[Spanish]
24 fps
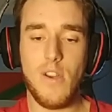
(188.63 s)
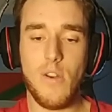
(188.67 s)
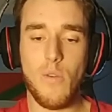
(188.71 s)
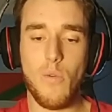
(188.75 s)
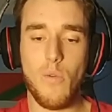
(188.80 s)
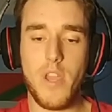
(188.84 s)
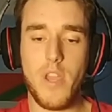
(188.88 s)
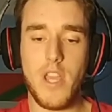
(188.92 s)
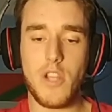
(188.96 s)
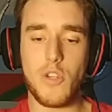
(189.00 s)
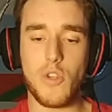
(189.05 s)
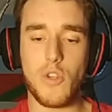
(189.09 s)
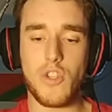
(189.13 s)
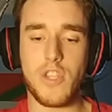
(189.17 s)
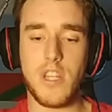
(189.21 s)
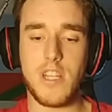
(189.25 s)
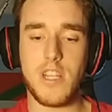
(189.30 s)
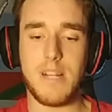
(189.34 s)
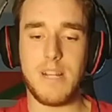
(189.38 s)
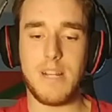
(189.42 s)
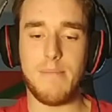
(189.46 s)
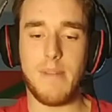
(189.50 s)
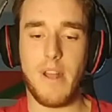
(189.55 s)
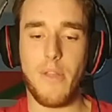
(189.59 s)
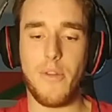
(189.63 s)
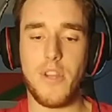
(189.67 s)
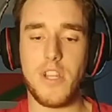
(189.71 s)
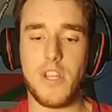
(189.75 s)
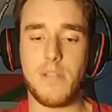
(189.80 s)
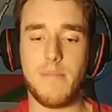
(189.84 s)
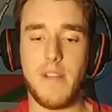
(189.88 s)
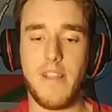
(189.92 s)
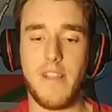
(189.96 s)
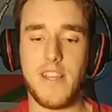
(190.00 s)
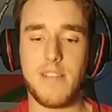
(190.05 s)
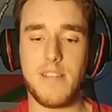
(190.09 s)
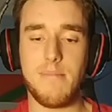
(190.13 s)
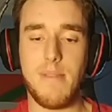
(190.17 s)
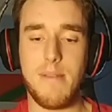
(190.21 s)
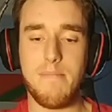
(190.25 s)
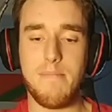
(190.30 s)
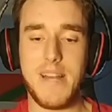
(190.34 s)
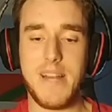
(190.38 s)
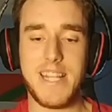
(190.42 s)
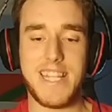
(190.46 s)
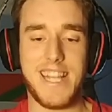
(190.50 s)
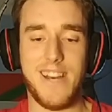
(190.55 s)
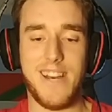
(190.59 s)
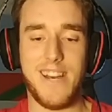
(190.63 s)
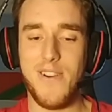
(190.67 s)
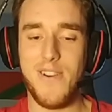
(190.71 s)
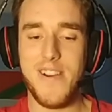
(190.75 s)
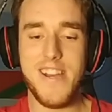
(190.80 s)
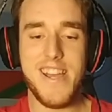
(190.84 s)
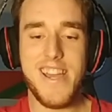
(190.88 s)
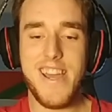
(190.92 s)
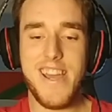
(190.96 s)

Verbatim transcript: Uy, esos tres caparazones verdes me han pasado.